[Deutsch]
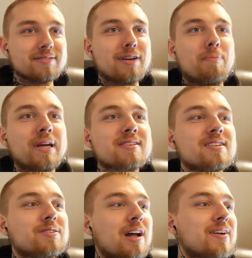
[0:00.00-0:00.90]

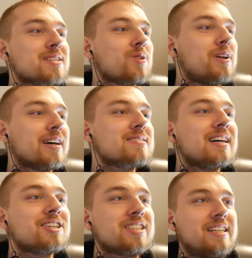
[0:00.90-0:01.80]
verpixelt oder was soll das
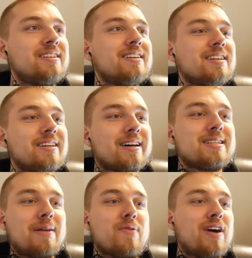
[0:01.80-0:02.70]
darstellen? Das
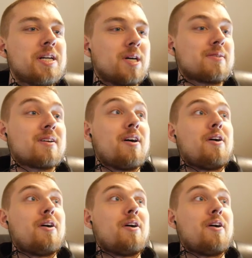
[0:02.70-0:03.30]
sieht irgendwie falsch aus.